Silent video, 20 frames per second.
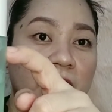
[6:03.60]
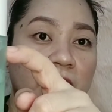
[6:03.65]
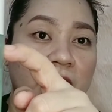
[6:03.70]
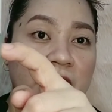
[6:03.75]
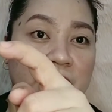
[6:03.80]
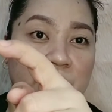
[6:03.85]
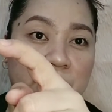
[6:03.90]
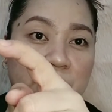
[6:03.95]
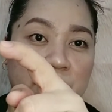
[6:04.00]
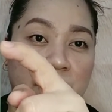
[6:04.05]

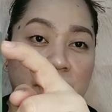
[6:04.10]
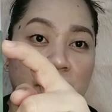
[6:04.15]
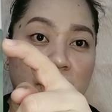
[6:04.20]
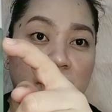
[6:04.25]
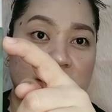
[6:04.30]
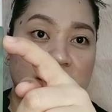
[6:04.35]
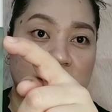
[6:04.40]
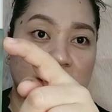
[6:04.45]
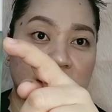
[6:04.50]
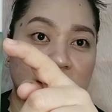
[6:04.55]
ayun,
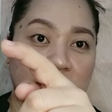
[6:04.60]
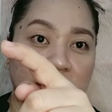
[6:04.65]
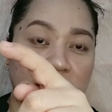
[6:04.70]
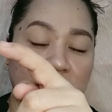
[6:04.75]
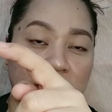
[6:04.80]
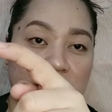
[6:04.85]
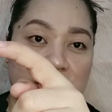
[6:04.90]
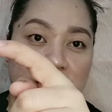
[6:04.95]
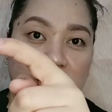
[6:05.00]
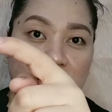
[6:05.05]
nabawasan na
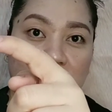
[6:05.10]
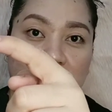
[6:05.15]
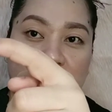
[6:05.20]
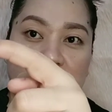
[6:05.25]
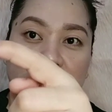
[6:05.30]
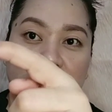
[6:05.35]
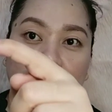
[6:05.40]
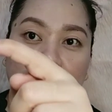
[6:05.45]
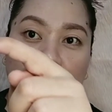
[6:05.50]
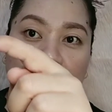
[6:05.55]
talaga siya
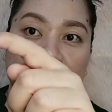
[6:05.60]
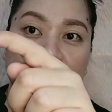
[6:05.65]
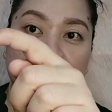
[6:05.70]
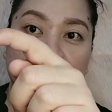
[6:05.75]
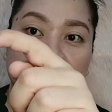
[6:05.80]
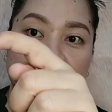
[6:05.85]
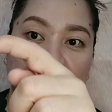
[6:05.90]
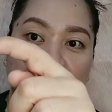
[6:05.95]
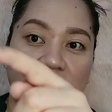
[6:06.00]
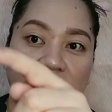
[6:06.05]
guys. Dito kasi
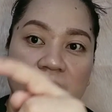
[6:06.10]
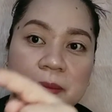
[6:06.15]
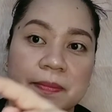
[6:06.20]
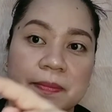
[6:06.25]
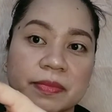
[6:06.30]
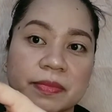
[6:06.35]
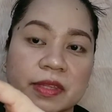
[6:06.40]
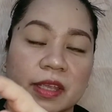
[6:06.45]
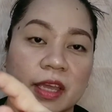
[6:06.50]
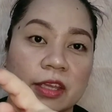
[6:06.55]
siya.
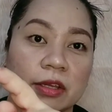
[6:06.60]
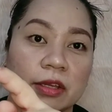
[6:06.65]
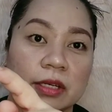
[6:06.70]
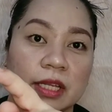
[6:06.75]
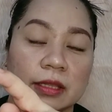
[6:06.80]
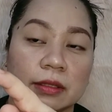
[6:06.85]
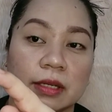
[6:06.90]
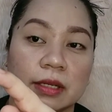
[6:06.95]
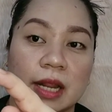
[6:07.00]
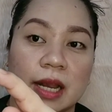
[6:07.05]
Ngayon,
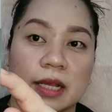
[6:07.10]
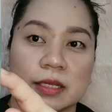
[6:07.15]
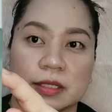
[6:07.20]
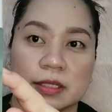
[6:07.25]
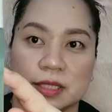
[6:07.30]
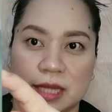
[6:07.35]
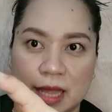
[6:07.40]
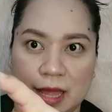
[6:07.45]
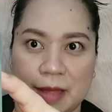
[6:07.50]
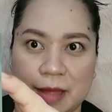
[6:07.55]
dito na lang
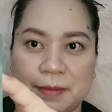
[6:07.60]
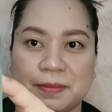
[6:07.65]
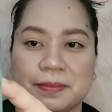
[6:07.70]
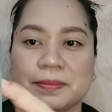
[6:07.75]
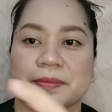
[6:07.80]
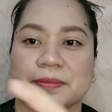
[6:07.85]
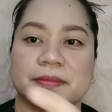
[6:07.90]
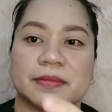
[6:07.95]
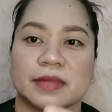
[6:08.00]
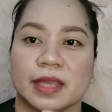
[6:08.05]
siya.
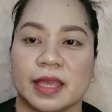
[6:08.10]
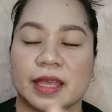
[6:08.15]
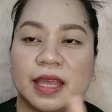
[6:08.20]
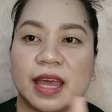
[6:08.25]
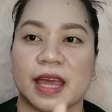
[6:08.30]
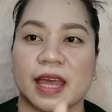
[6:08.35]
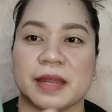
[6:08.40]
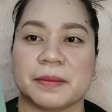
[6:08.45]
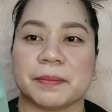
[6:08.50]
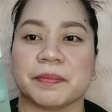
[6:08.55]

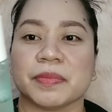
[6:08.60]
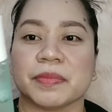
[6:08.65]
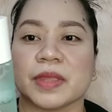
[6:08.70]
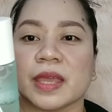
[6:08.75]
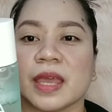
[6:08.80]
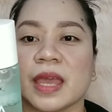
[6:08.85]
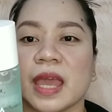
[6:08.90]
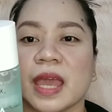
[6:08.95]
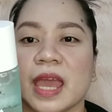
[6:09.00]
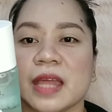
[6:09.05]
Ayan.
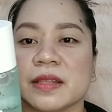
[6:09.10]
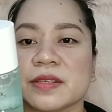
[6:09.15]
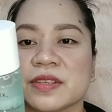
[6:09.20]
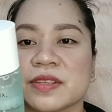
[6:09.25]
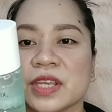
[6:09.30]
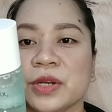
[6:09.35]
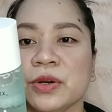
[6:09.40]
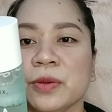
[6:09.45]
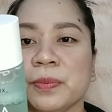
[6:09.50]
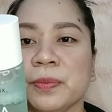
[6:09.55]
And
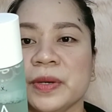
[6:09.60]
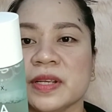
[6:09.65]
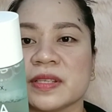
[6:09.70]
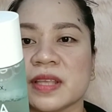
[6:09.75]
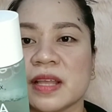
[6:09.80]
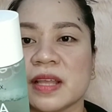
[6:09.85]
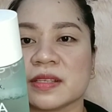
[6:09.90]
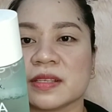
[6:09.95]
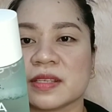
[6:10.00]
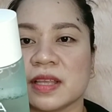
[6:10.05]
0%
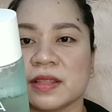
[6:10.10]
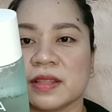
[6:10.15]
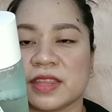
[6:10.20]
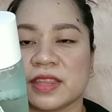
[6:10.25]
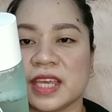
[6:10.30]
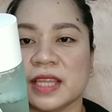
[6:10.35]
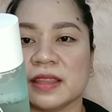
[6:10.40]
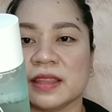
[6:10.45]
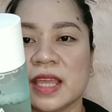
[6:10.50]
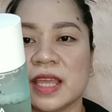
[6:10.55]

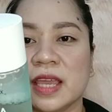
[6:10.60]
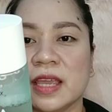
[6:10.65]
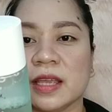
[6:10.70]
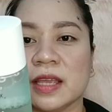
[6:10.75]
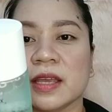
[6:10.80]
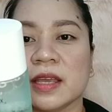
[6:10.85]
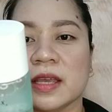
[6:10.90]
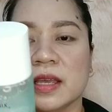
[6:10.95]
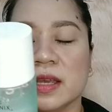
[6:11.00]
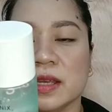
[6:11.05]

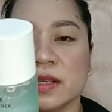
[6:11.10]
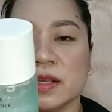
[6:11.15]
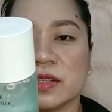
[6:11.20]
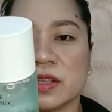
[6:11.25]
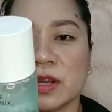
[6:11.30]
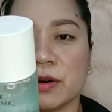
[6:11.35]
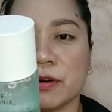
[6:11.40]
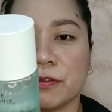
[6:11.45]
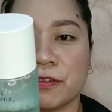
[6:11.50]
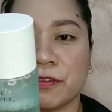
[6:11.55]
synthetic,
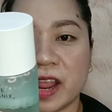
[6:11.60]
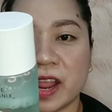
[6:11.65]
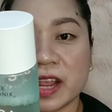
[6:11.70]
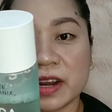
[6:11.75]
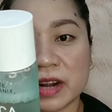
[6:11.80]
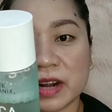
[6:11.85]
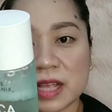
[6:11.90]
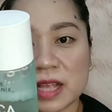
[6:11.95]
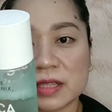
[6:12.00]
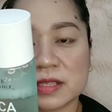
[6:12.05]
0
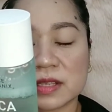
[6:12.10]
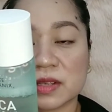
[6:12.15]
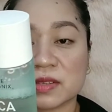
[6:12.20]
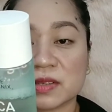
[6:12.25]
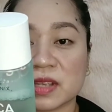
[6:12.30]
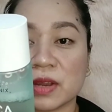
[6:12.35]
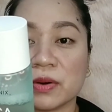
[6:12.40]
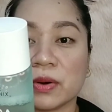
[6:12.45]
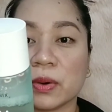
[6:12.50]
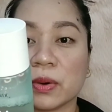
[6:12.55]
fragrance,
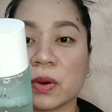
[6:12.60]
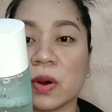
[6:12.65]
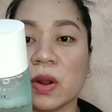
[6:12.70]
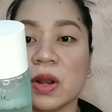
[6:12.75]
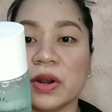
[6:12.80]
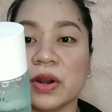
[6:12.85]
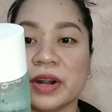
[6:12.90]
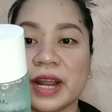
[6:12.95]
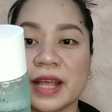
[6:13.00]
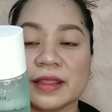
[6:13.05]
0
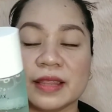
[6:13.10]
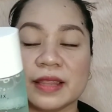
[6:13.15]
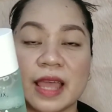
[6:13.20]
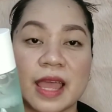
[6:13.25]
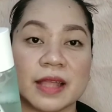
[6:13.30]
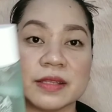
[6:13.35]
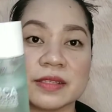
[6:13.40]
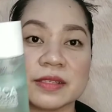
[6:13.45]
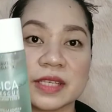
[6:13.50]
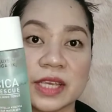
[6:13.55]
colorant,
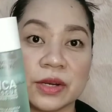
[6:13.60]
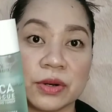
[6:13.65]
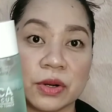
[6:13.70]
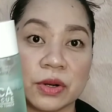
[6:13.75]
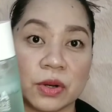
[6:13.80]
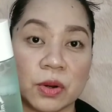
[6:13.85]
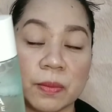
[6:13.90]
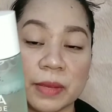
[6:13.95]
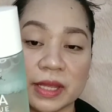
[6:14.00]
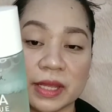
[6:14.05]
and
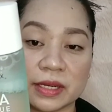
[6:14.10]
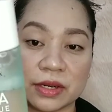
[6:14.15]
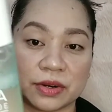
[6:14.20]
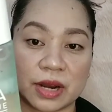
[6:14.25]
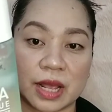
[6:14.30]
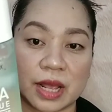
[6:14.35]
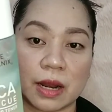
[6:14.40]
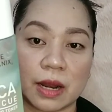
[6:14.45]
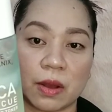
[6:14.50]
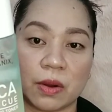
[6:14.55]
0
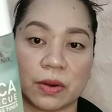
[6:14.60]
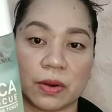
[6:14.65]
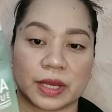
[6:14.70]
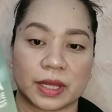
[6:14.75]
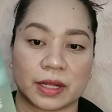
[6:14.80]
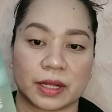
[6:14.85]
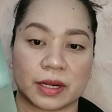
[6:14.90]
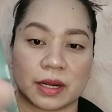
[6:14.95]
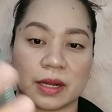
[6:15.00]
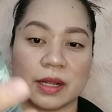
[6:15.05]
mineral
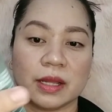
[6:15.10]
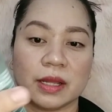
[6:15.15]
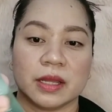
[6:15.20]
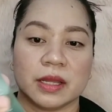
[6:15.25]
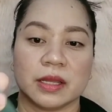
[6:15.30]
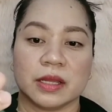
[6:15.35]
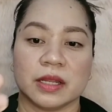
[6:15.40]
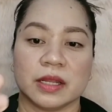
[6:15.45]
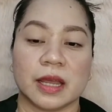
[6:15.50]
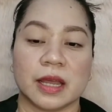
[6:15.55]
oil.
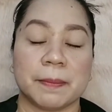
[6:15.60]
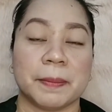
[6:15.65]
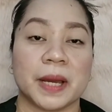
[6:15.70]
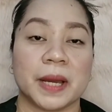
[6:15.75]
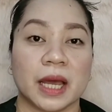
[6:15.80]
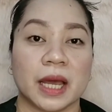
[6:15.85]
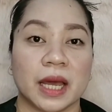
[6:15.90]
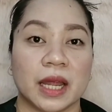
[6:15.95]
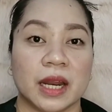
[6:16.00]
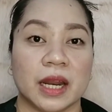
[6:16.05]

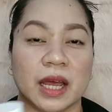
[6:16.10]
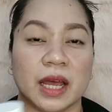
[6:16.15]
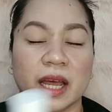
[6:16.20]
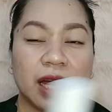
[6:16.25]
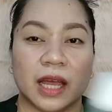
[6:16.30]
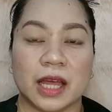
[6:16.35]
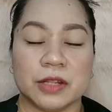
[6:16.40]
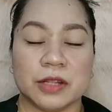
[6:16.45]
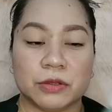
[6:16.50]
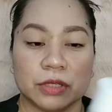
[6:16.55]

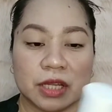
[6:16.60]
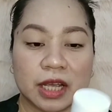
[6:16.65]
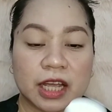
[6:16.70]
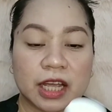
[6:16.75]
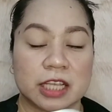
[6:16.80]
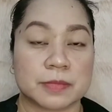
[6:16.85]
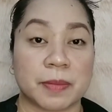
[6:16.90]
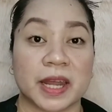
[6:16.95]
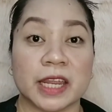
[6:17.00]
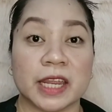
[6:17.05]
Napaka, ano niya
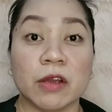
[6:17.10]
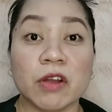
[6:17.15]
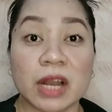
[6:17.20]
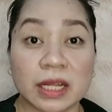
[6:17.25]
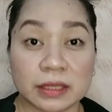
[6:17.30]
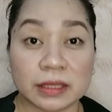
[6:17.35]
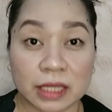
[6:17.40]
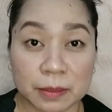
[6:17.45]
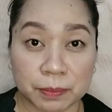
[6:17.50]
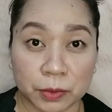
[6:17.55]
guys, pareho
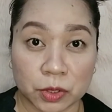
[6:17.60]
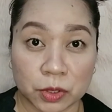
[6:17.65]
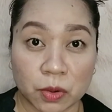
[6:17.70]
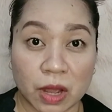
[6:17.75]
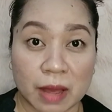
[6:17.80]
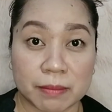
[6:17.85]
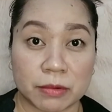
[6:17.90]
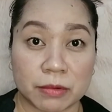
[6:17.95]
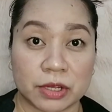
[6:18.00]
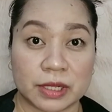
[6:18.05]
lang din po yung
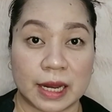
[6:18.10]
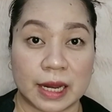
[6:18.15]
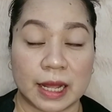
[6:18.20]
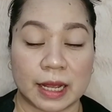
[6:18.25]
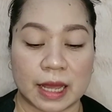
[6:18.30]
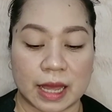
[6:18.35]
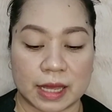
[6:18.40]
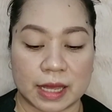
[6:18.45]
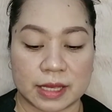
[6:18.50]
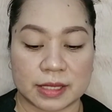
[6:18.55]
amoy nila
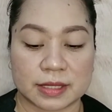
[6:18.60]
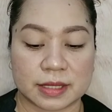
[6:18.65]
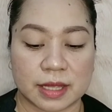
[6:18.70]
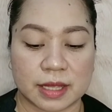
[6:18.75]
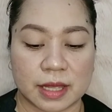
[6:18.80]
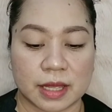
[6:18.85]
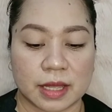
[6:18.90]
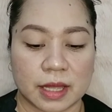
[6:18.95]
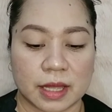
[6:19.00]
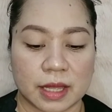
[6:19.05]
guys.
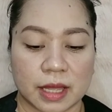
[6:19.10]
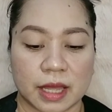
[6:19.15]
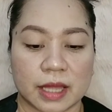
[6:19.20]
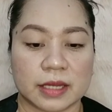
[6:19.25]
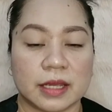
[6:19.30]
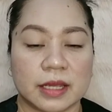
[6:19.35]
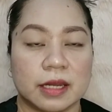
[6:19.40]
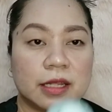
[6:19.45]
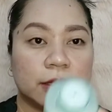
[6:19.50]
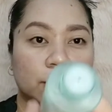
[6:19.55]

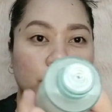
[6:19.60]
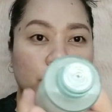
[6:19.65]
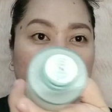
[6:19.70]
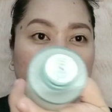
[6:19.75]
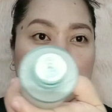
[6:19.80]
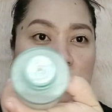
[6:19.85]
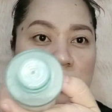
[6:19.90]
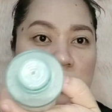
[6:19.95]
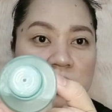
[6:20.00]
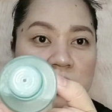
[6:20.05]
And ganito
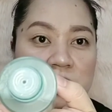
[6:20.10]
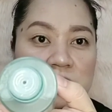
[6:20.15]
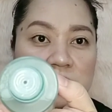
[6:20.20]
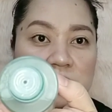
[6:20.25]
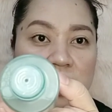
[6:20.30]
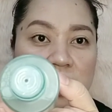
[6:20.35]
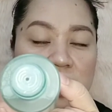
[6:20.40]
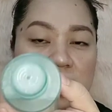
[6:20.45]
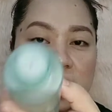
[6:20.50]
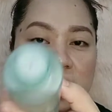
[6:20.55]
yung
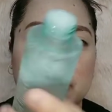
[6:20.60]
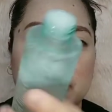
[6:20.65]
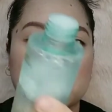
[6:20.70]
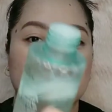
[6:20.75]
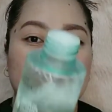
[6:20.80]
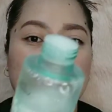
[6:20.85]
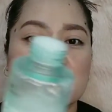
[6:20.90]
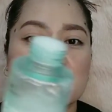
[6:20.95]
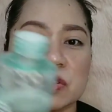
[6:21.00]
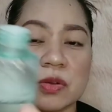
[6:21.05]
itsura niya.
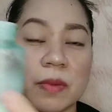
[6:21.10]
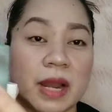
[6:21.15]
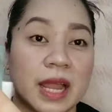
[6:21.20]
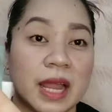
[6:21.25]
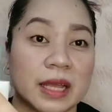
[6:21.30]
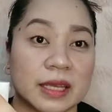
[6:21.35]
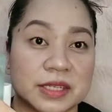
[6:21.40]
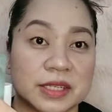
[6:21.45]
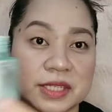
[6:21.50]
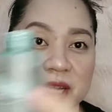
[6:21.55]
So,
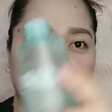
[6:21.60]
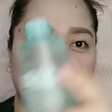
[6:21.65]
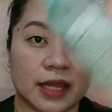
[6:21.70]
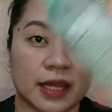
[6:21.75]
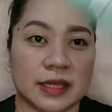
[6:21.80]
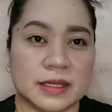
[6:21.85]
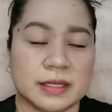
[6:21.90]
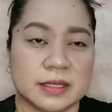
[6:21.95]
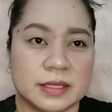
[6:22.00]
malaki siya.